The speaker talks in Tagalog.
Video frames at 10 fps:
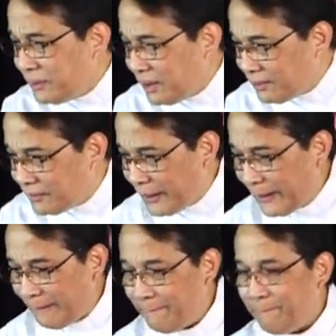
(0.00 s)
with the Lord
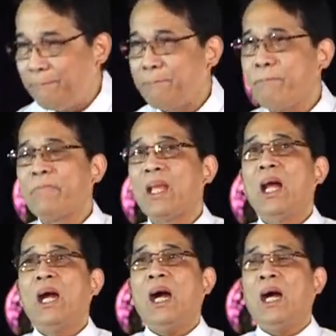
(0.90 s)

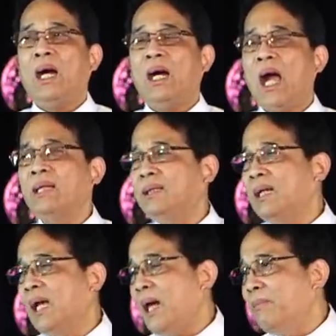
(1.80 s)
ang ating
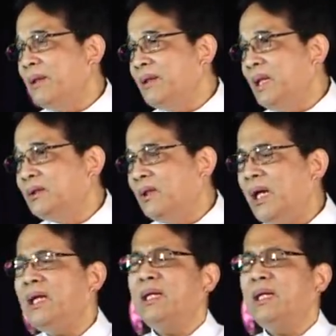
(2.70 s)
kalaban dito ay